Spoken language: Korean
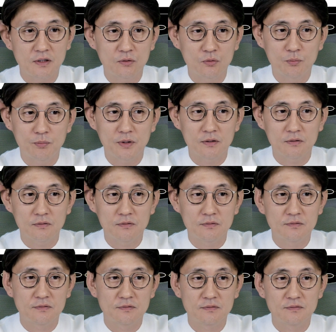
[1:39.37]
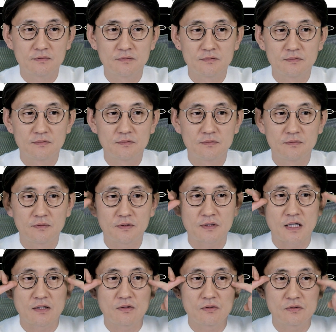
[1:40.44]
얘가 높아요.
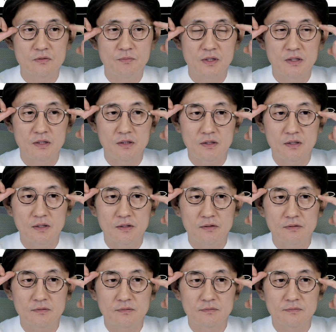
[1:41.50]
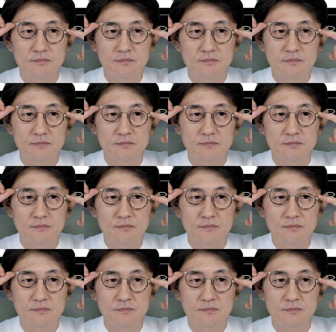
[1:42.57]
그래서 안경 쓰면 맨날 이렇게 돼요.